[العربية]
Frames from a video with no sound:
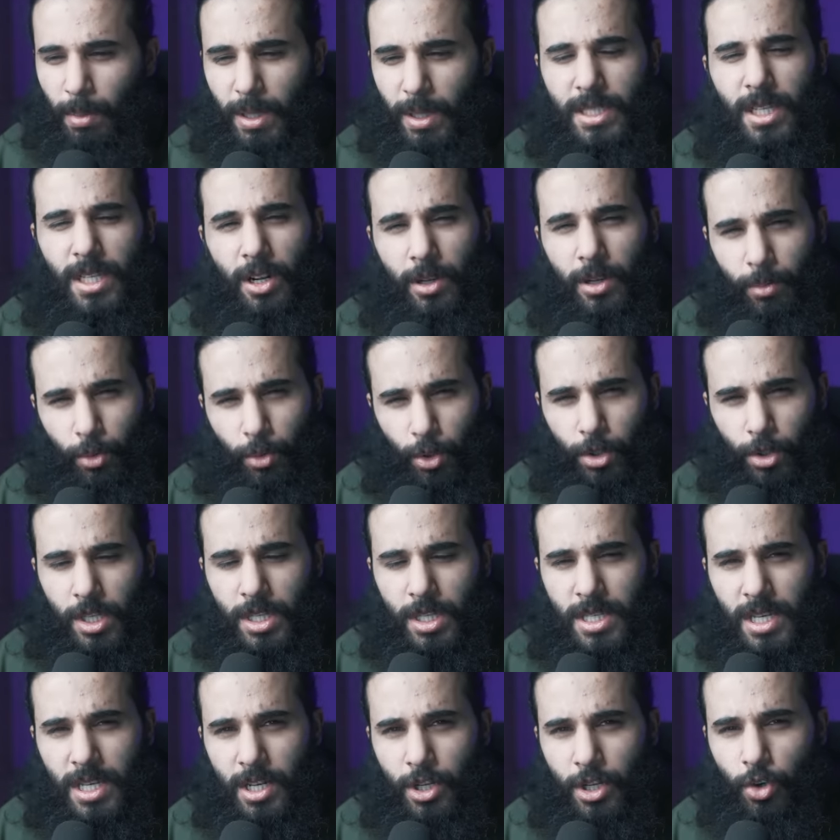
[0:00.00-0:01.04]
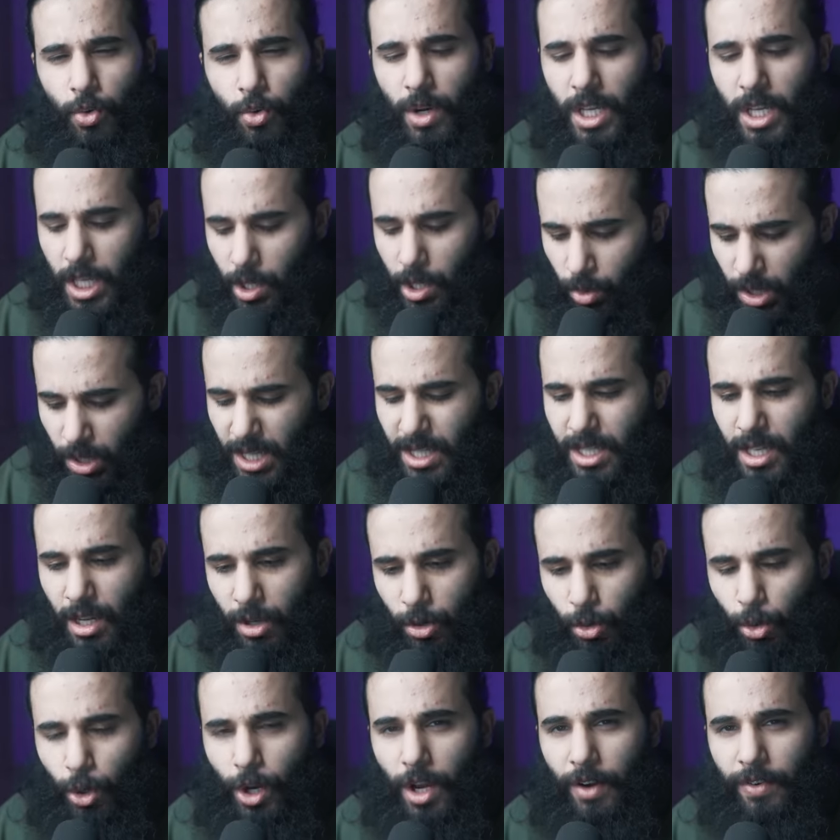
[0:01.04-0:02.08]
بس الامور تزين شوي
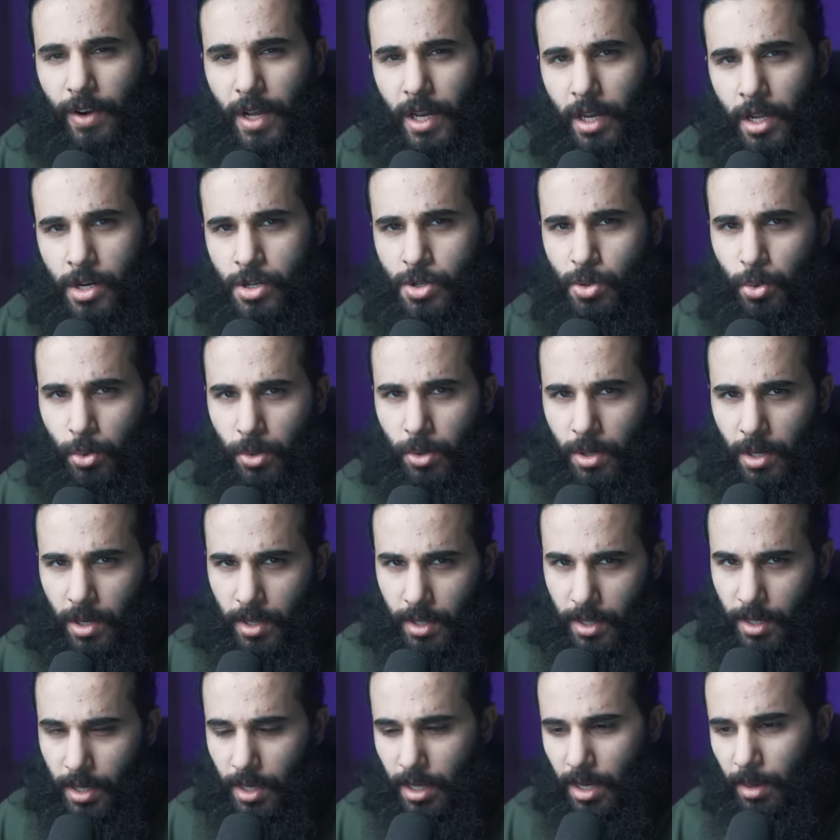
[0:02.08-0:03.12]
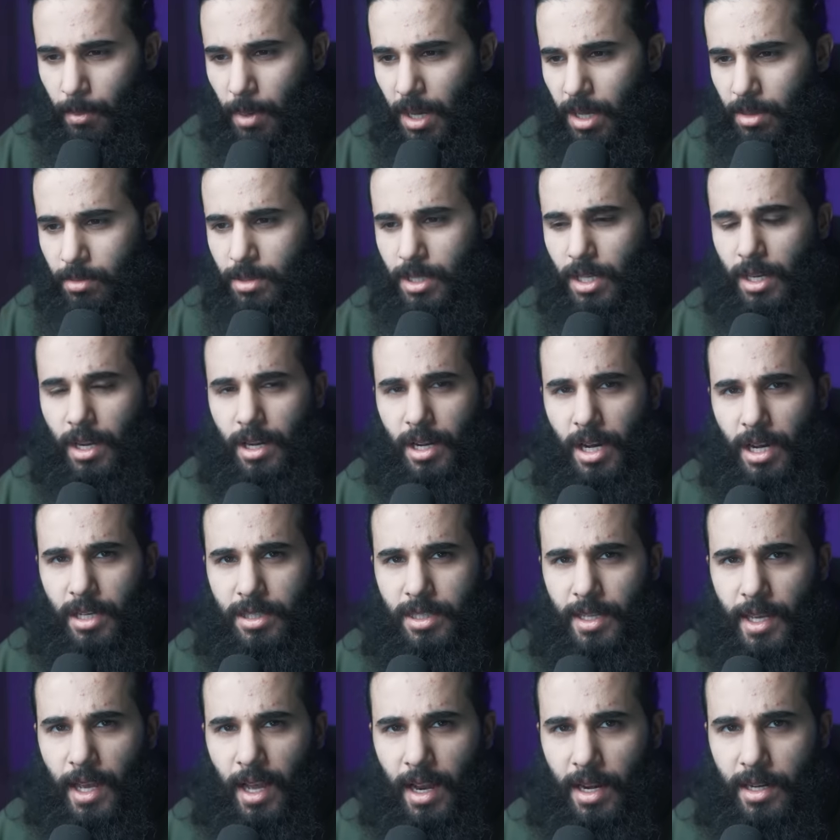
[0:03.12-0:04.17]
ونقدر نوقف على رجولنا يعني ما يمدينا
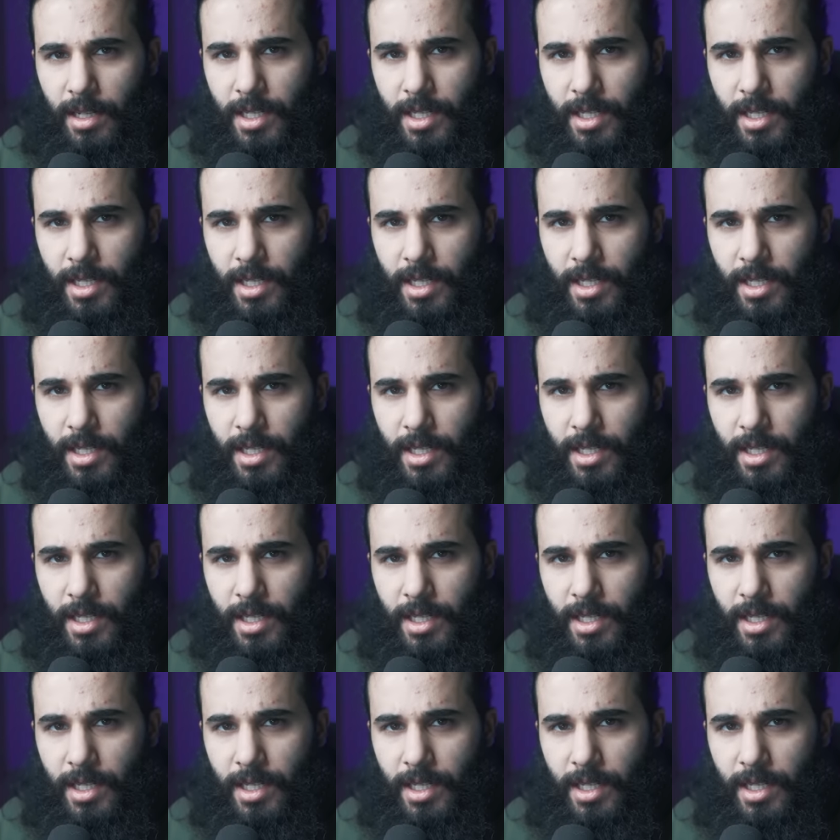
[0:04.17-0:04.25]
نعاديها